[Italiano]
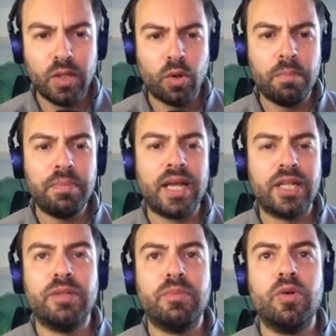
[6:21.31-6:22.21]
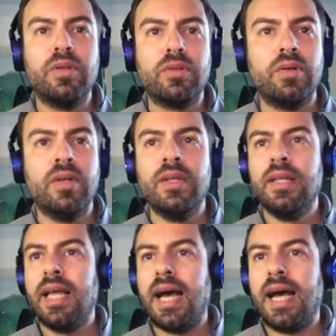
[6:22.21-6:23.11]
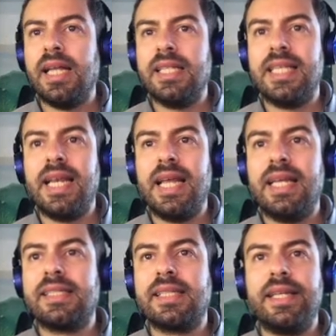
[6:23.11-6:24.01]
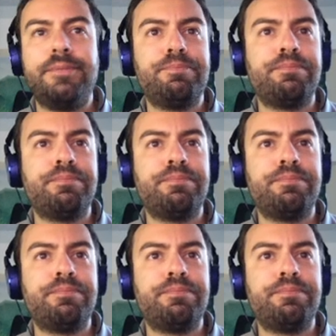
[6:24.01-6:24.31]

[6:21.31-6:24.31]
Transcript: non piace molto a Zelensky.